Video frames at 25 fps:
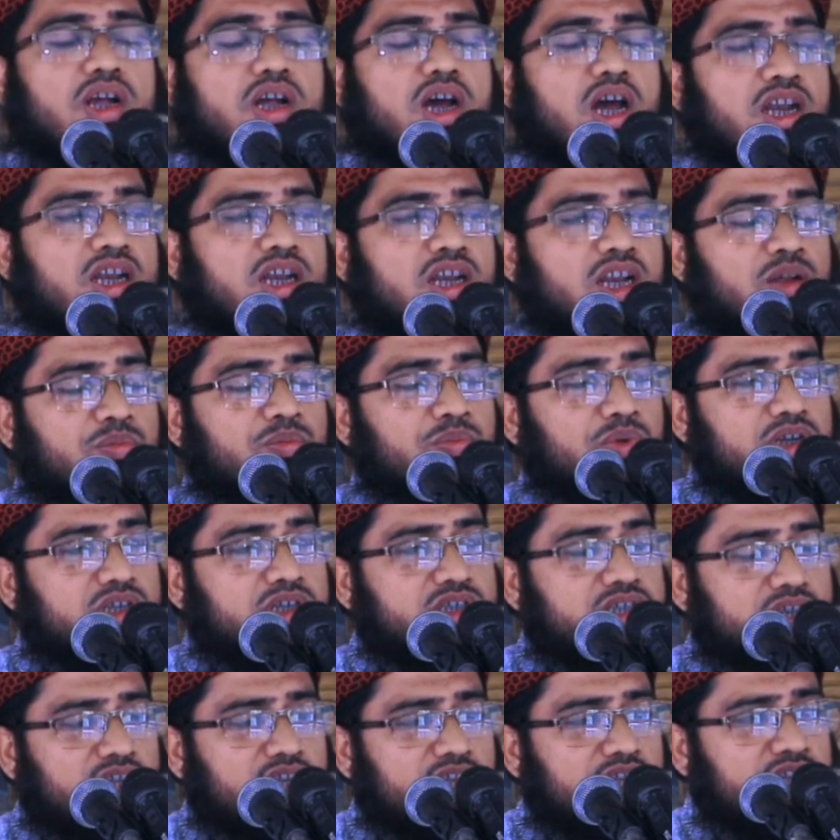আল্লাহ পাক
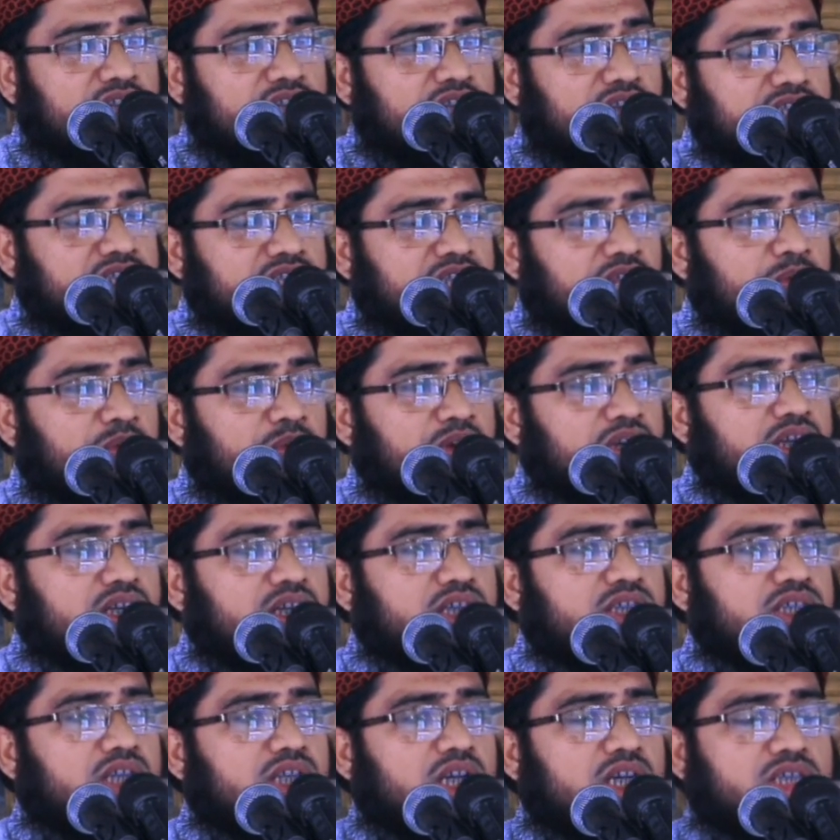সেই কাজে আমাকে
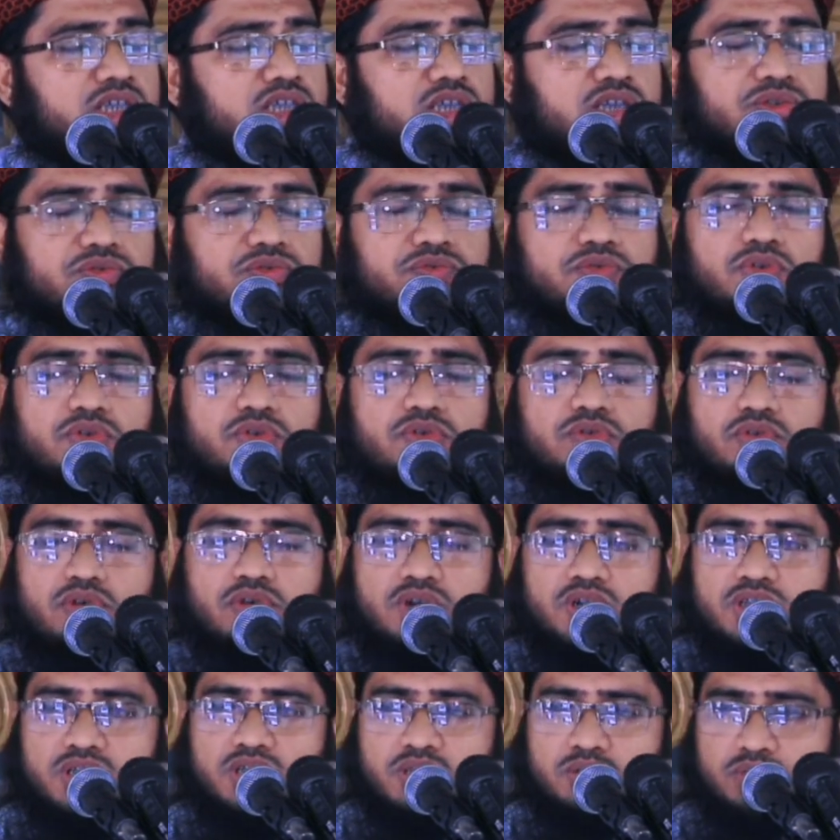সাকসেসফুল
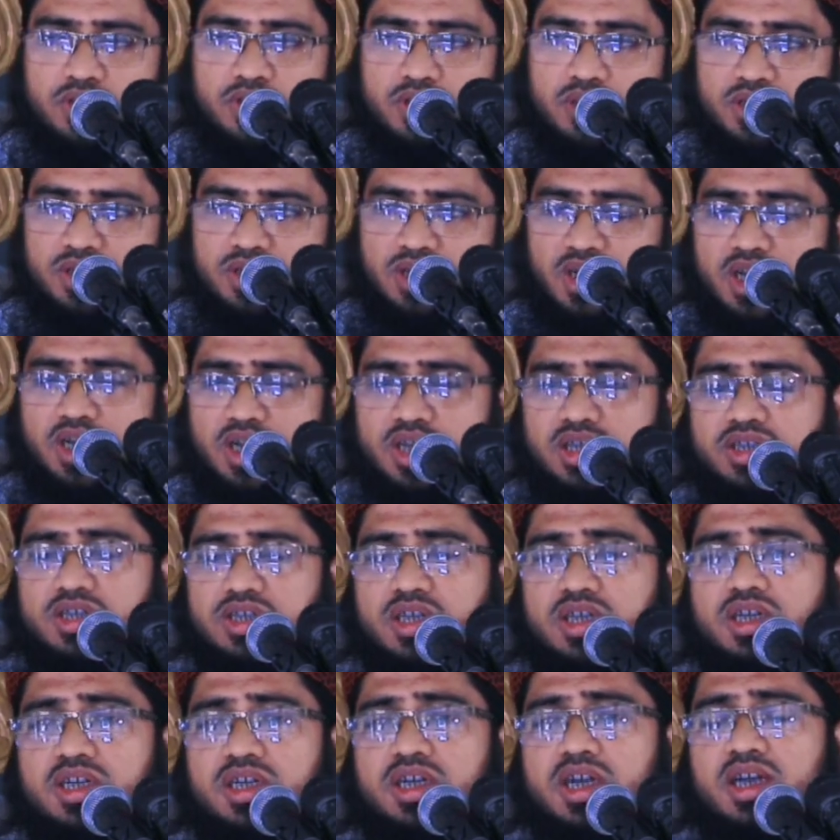করে দিবেন
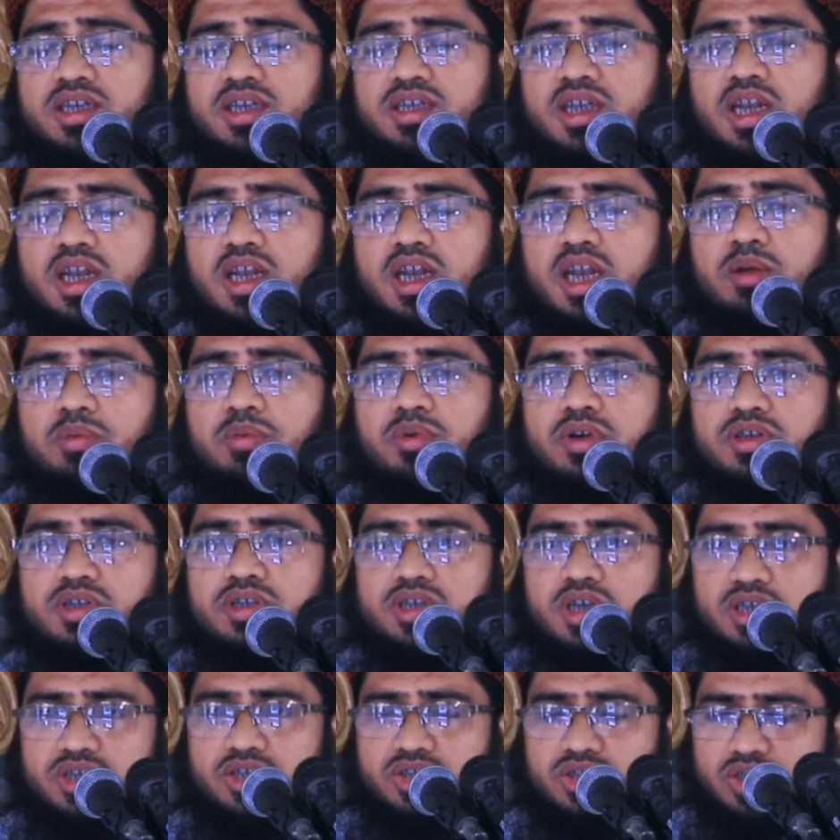সেই কাজে আল্লাহ
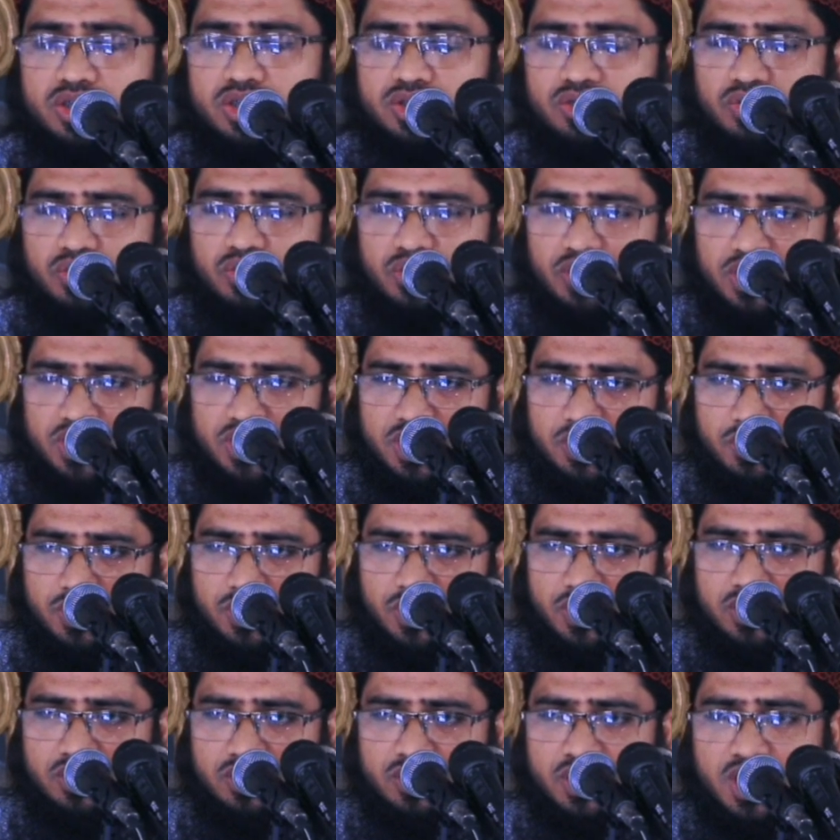সাকসেস করে
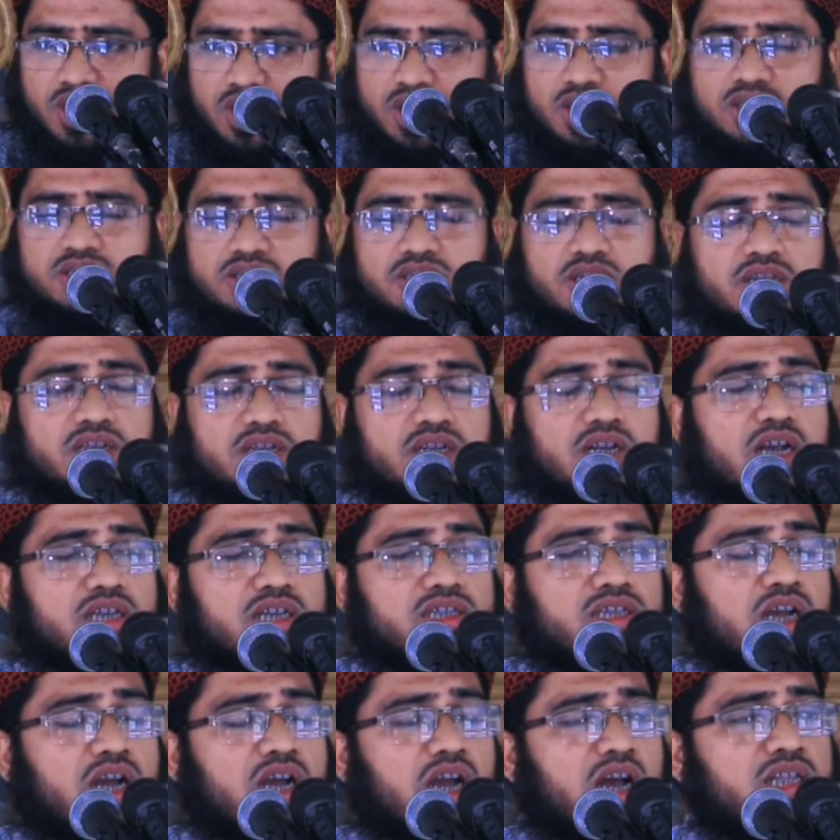দিবেন যেই
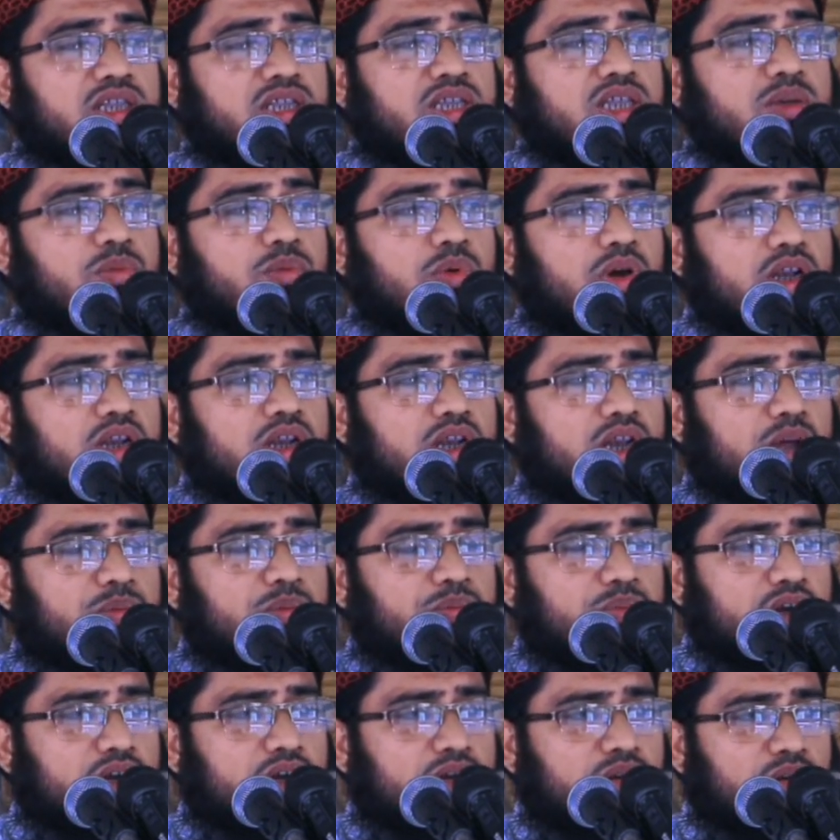কাজে হাত দিব আল্লাহ
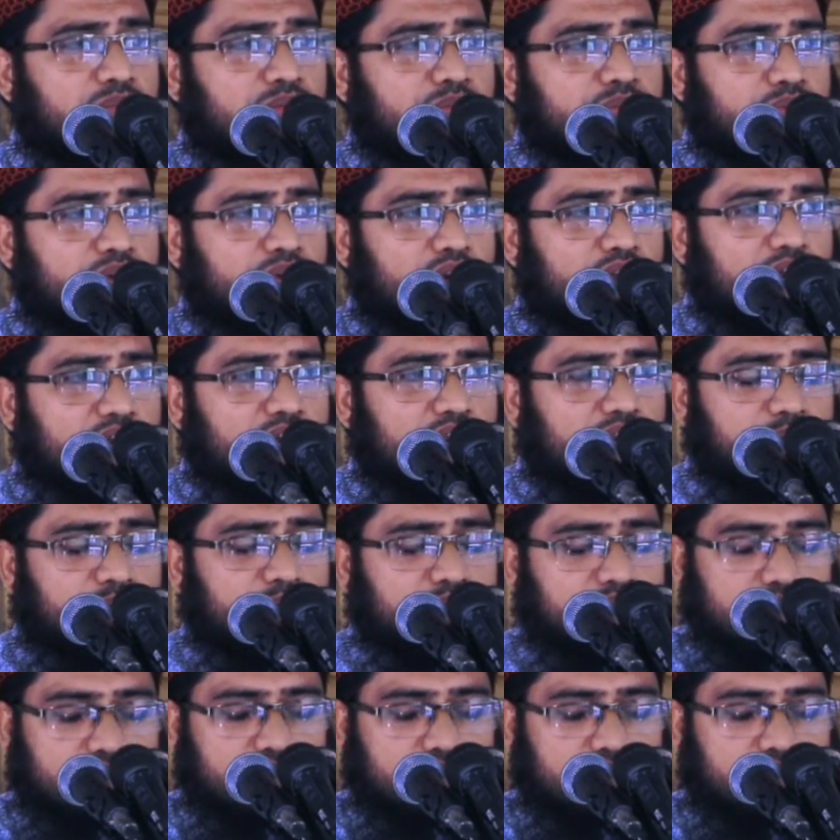পাক রব্বুল আলমিন